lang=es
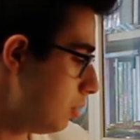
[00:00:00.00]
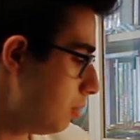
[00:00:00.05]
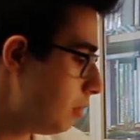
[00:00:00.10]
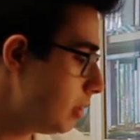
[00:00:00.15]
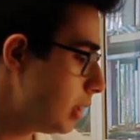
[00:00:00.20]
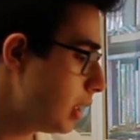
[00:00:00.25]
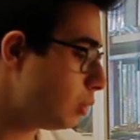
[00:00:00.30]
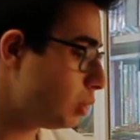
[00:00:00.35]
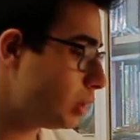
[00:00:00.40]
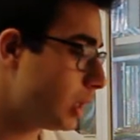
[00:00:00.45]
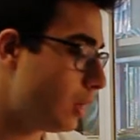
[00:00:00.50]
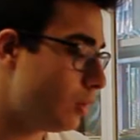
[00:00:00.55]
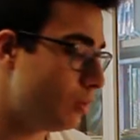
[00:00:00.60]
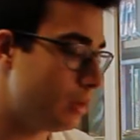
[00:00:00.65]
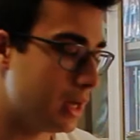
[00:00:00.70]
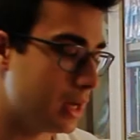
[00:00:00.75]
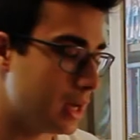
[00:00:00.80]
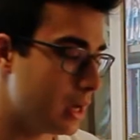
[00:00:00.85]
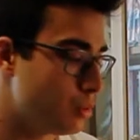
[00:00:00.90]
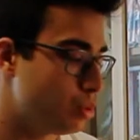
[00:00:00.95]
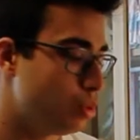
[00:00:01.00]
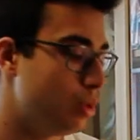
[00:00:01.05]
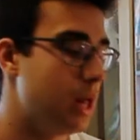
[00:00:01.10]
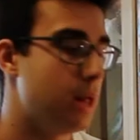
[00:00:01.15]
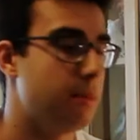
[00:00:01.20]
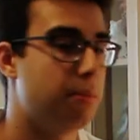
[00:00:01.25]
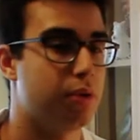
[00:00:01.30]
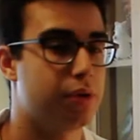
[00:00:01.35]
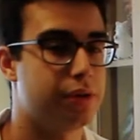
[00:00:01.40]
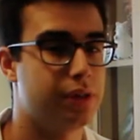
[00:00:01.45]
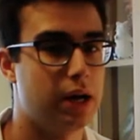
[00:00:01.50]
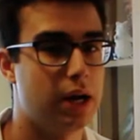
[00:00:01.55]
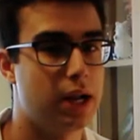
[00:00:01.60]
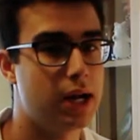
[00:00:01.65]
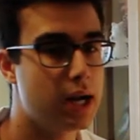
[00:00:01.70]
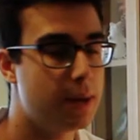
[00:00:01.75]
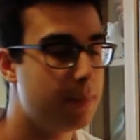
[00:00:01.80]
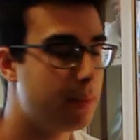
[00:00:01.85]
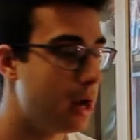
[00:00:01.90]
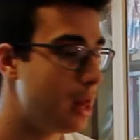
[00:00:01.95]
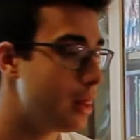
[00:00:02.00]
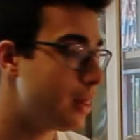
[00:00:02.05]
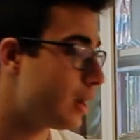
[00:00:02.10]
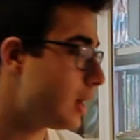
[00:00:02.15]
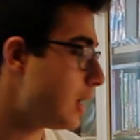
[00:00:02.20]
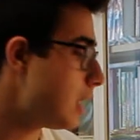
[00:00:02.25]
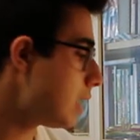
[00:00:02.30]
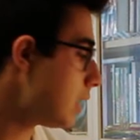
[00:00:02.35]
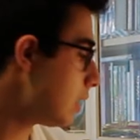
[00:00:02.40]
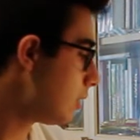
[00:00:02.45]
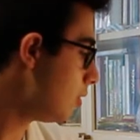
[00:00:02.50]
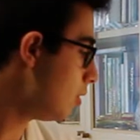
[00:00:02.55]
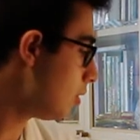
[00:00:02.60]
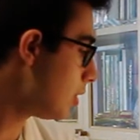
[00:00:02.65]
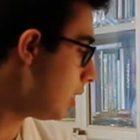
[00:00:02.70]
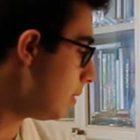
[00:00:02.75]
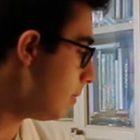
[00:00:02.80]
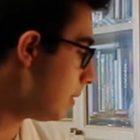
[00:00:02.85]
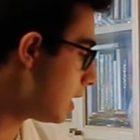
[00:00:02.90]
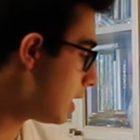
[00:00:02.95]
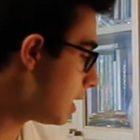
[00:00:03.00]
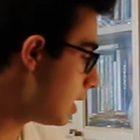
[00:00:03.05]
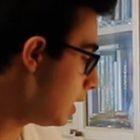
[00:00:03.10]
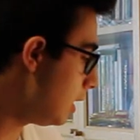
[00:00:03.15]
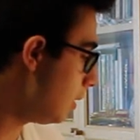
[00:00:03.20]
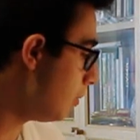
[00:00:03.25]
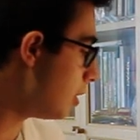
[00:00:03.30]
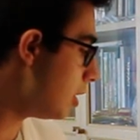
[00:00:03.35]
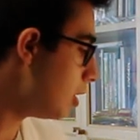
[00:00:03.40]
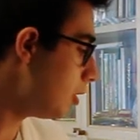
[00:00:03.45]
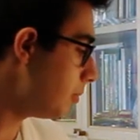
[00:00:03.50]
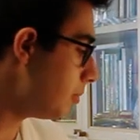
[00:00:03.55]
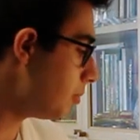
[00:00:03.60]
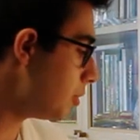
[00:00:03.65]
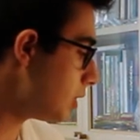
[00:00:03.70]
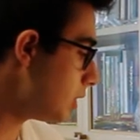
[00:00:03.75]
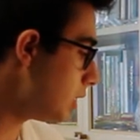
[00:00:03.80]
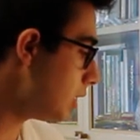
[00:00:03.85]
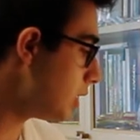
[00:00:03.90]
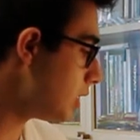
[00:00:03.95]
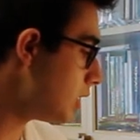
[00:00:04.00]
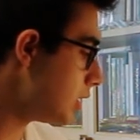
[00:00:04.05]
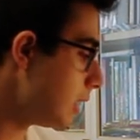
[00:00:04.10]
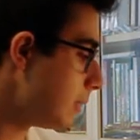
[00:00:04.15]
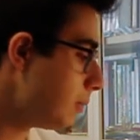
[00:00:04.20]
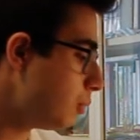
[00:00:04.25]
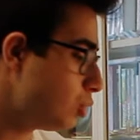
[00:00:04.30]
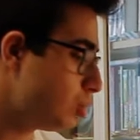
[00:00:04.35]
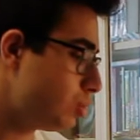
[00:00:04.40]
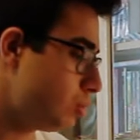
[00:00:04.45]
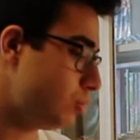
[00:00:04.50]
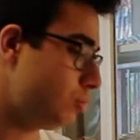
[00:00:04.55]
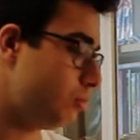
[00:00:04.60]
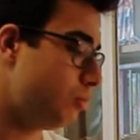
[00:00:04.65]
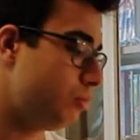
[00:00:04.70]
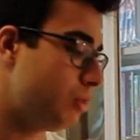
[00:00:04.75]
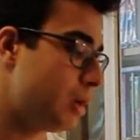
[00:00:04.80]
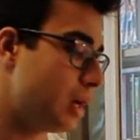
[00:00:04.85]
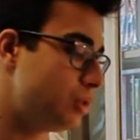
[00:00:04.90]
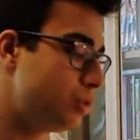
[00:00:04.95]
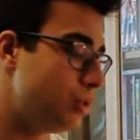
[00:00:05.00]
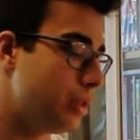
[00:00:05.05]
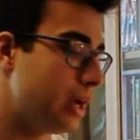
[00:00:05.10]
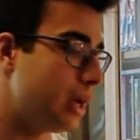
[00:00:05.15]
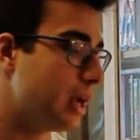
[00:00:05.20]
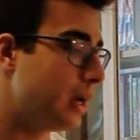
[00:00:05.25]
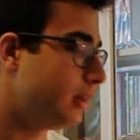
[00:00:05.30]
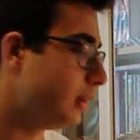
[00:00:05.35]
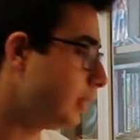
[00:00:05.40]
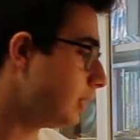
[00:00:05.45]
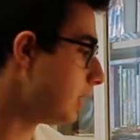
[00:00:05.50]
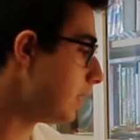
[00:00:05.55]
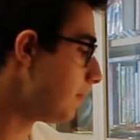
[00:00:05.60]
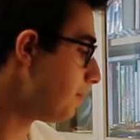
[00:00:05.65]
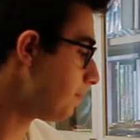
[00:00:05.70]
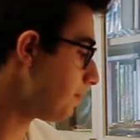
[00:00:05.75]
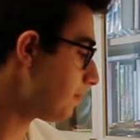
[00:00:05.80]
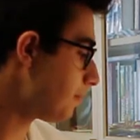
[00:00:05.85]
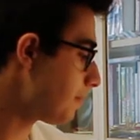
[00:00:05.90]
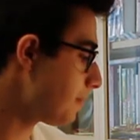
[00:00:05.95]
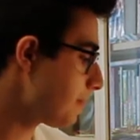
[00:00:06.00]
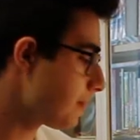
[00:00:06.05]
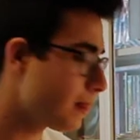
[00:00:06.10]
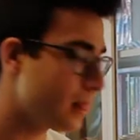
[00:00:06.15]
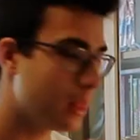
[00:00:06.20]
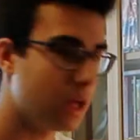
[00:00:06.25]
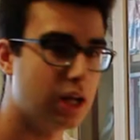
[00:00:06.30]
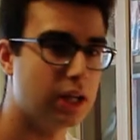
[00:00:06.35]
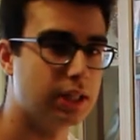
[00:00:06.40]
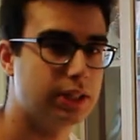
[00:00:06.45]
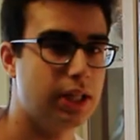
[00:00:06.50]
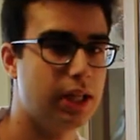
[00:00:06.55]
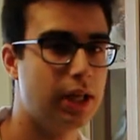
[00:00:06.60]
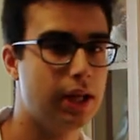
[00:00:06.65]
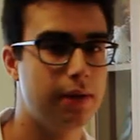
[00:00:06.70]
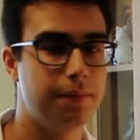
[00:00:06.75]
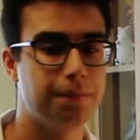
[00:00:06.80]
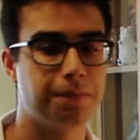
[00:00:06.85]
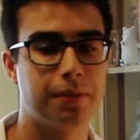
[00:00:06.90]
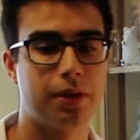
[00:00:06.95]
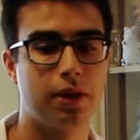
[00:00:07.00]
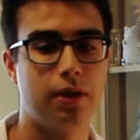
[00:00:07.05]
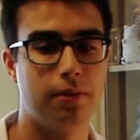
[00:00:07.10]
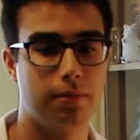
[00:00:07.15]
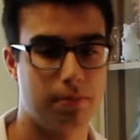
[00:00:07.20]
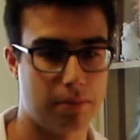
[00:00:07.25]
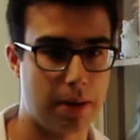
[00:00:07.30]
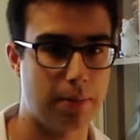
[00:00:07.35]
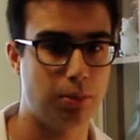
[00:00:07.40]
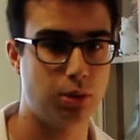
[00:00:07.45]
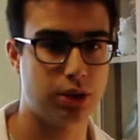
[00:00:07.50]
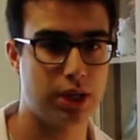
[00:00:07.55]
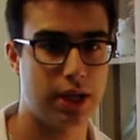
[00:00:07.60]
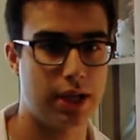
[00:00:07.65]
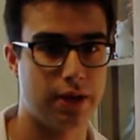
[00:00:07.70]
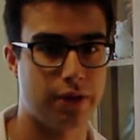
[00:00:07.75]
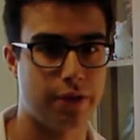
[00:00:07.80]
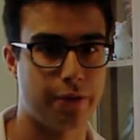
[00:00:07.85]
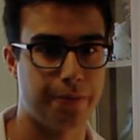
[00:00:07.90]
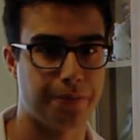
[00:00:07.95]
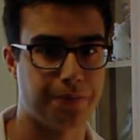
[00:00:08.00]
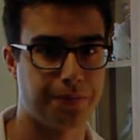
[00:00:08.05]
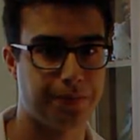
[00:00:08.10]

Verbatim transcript: Voy a usar una cápsula de porcelana para hacer la reacción química y bueno, pues necesitamos un cacho de cajita. Así que, vamos a ello.